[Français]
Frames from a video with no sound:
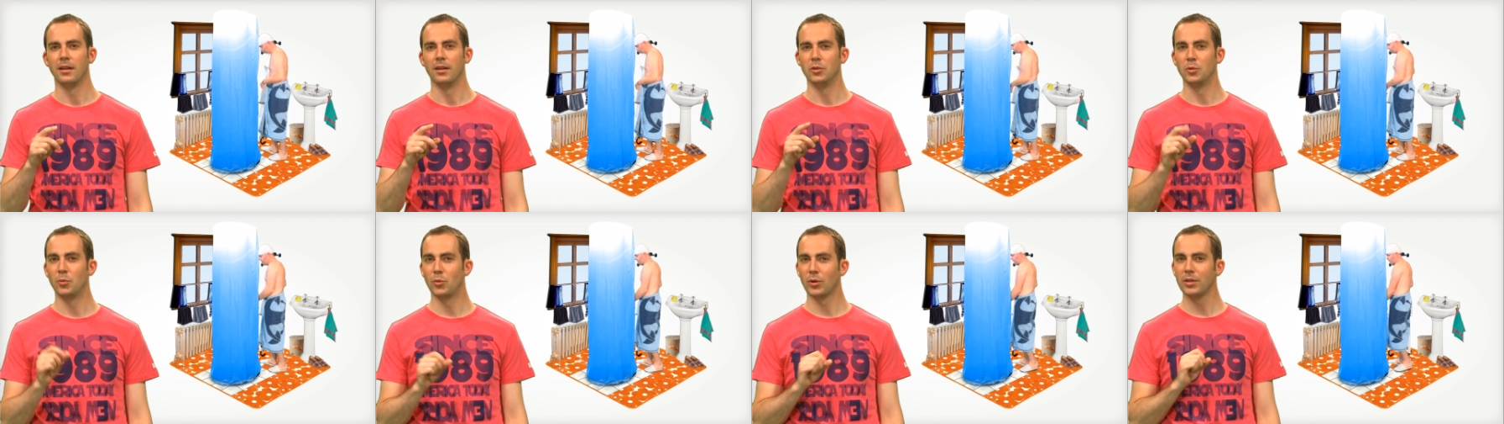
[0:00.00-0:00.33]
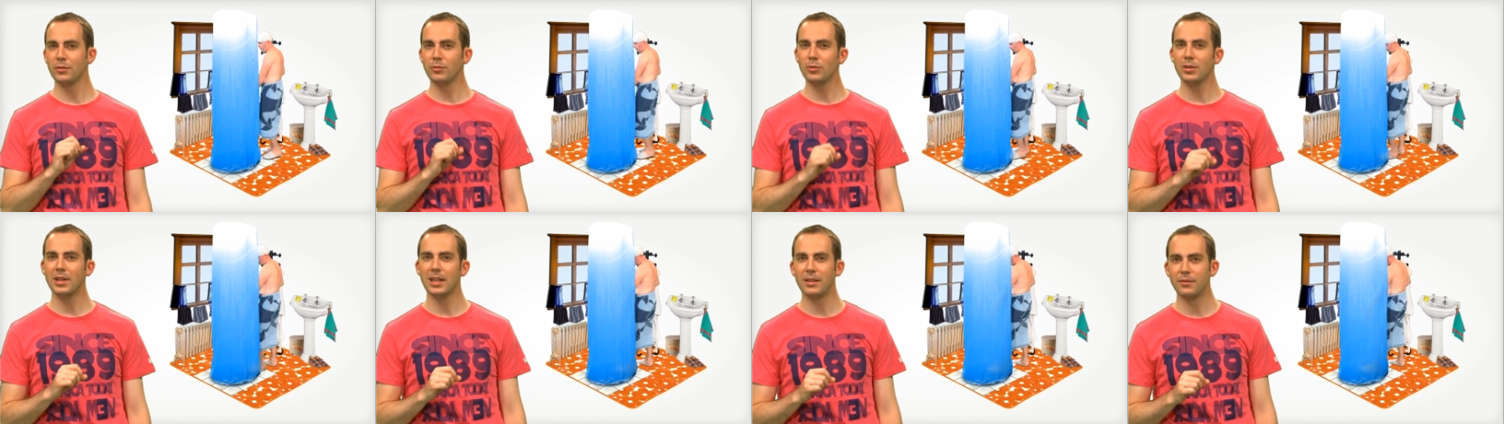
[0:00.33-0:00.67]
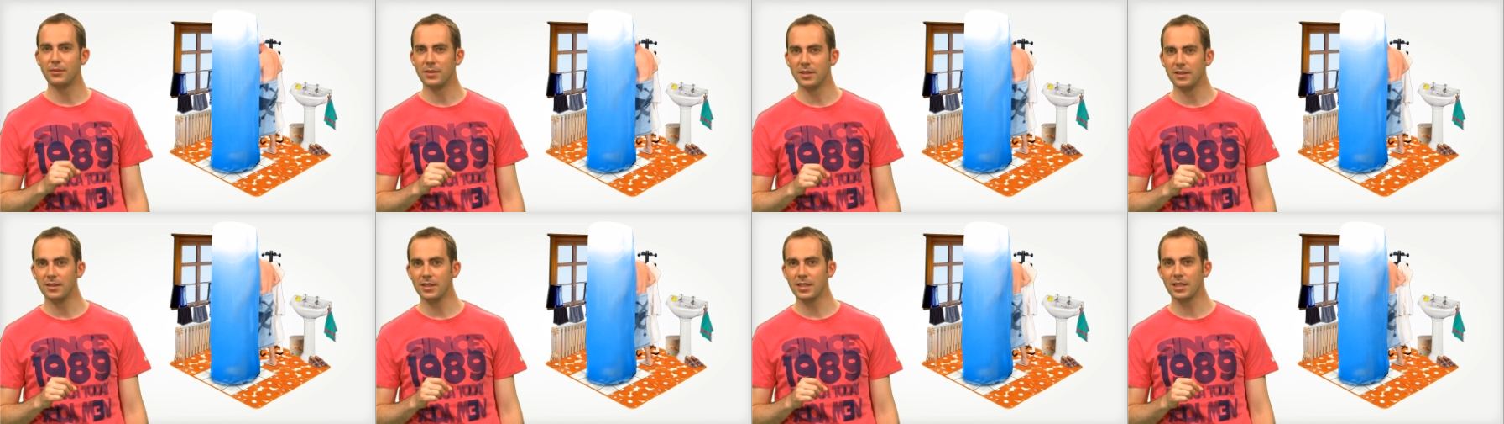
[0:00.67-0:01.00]
Du point de vue de la
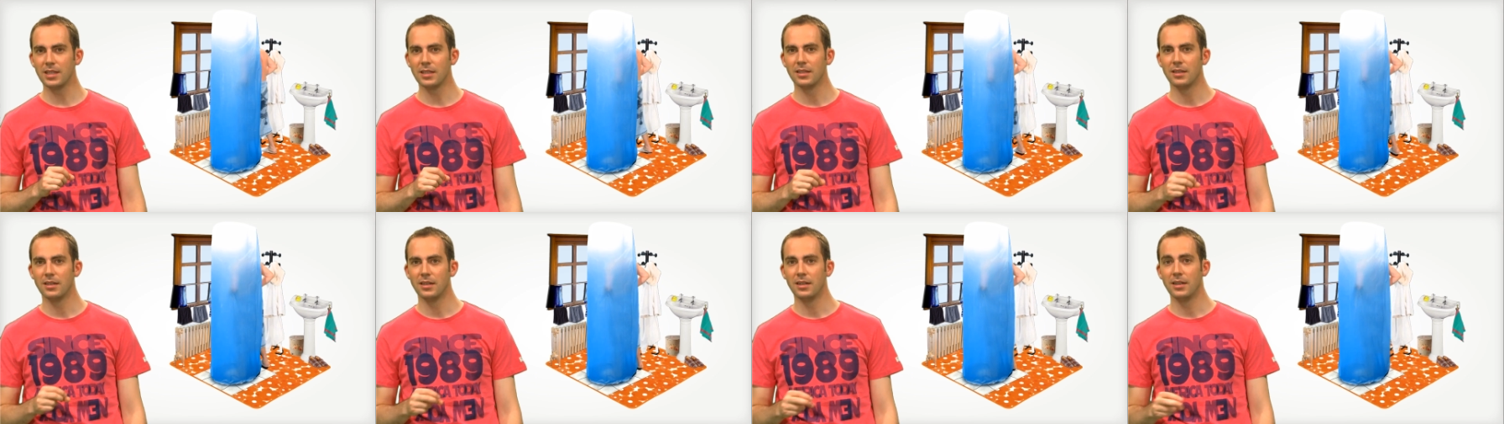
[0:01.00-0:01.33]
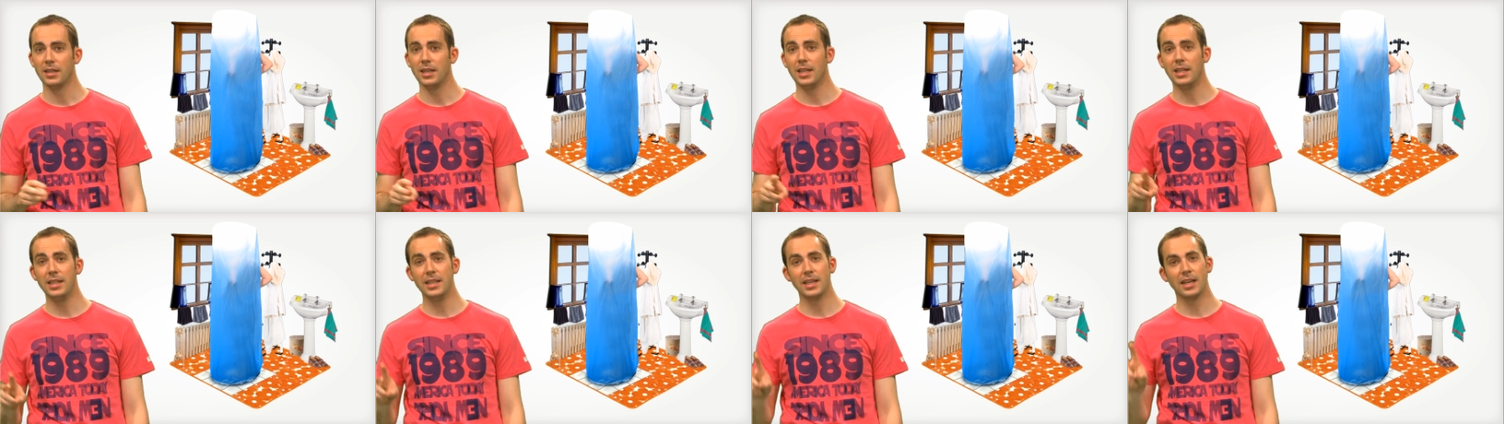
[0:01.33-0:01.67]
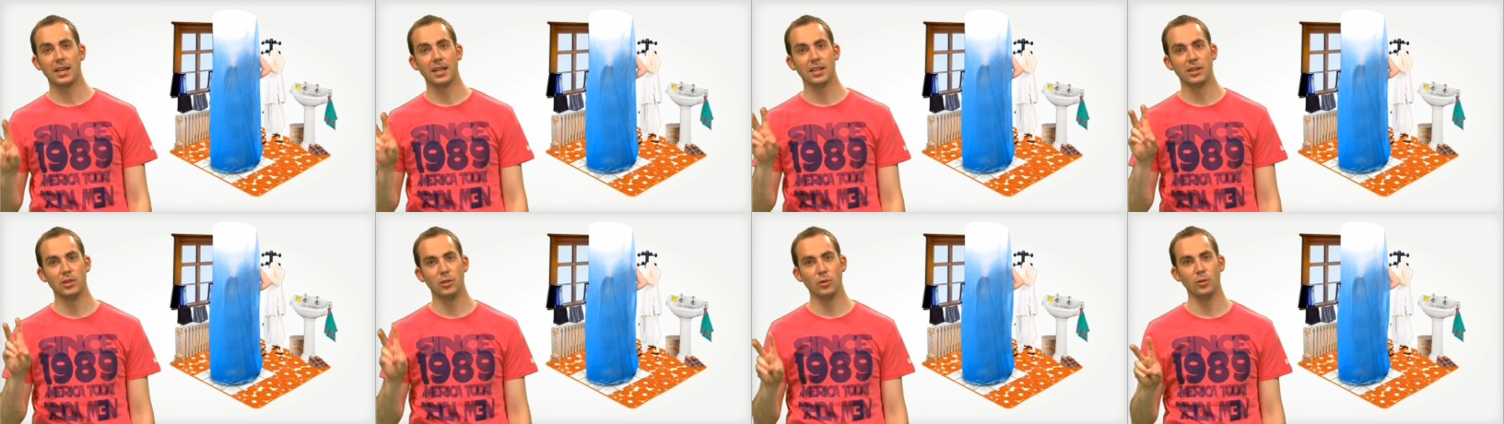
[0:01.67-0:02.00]
physique, il y
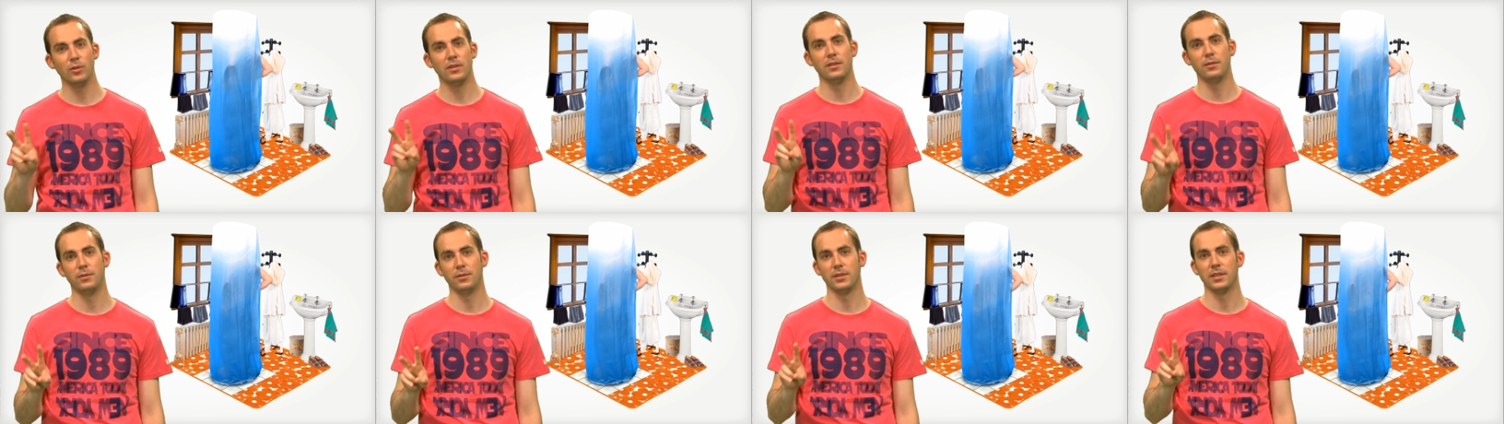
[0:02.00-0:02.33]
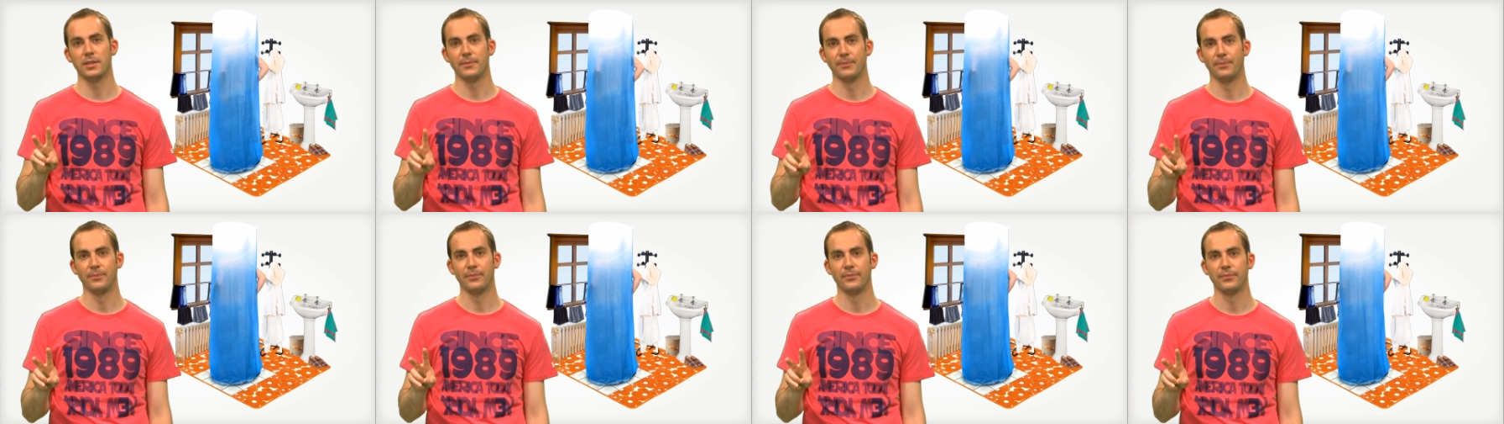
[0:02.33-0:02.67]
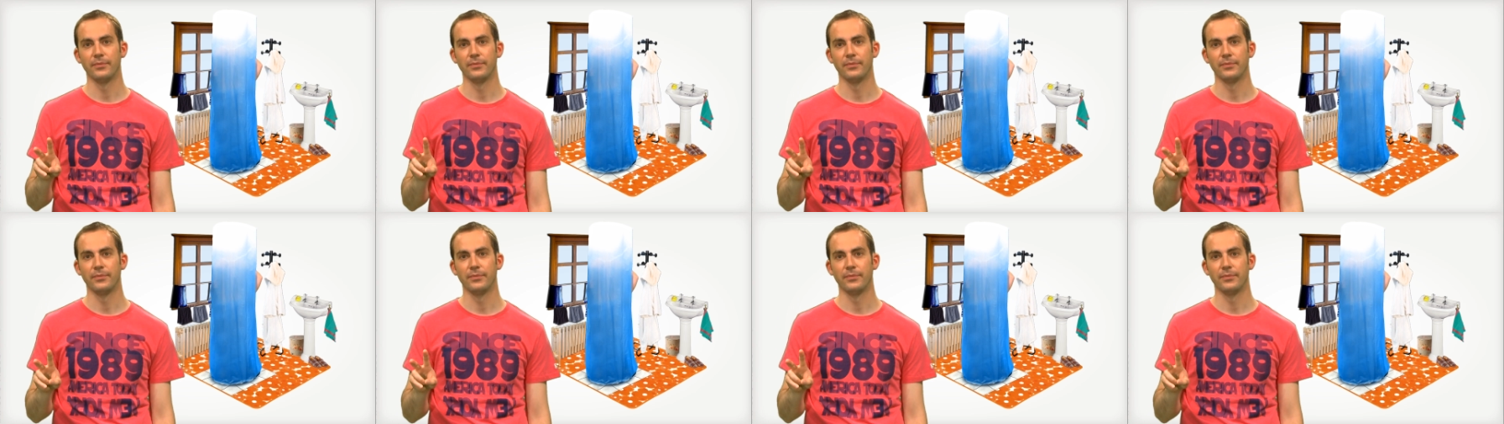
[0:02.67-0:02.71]
a deux effets.